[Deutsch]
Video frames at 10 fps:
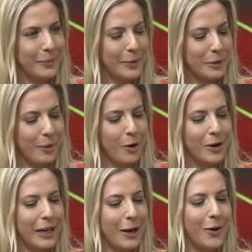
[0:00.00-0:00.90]
müssen wir
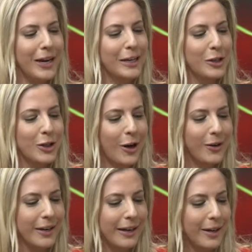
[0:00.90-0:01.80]
auch genauer
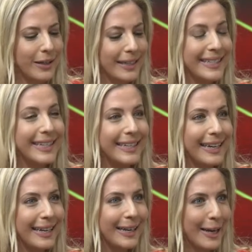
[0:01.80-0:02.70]
hinschauen. Den City
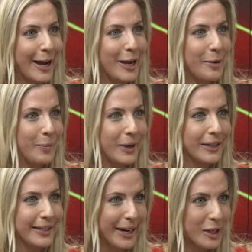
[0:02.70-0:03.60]
Hill Climb
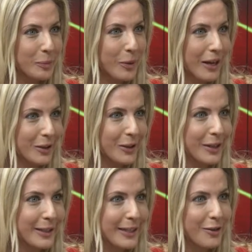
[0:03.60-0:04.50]
in Salzburg hast du
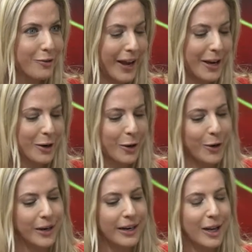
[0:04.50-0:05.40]
einen Sieg feiern
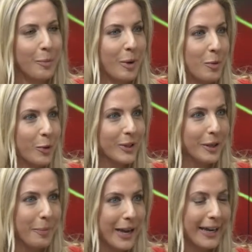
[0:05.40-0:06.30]
können, beim
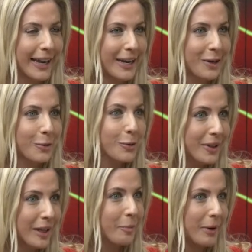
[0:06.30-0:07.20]
Loser Bergrennen
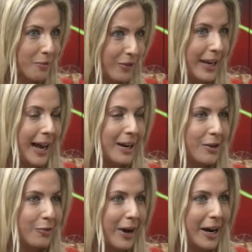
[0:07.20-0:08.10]
und dann beim
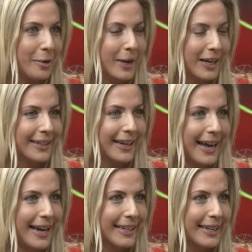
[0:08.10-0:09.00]
Finale vor allem der
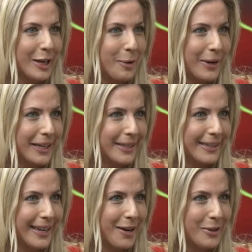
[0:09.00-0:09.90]
Radliga im
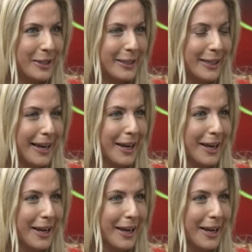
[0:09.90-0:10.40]
letzten Jahr. Was ist dir da